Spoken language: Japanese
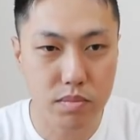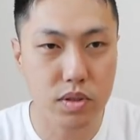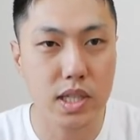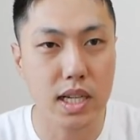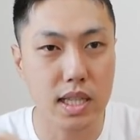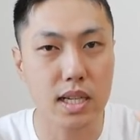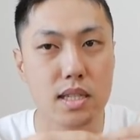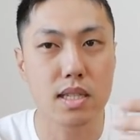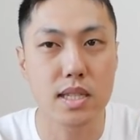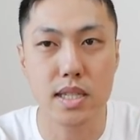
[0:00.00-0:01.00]
分が
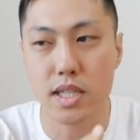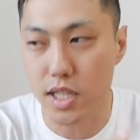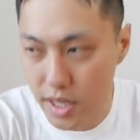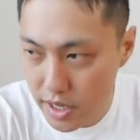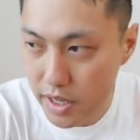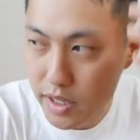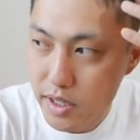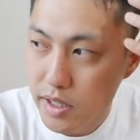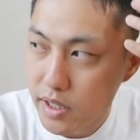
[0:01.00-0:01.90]
男子で